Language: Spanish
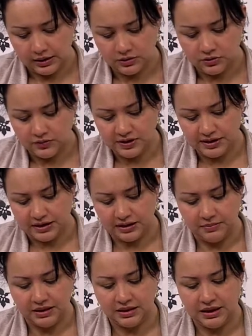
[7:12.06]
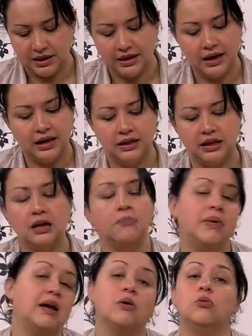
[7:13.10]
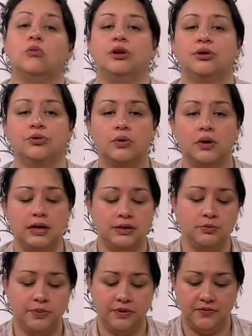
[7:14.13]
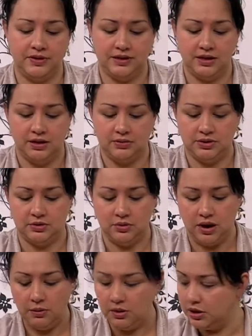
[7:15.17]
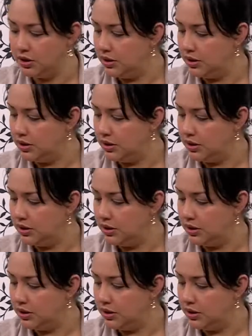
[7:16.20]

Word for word: suficientemente grande para cubrir toda la superficie de nuestro jabón.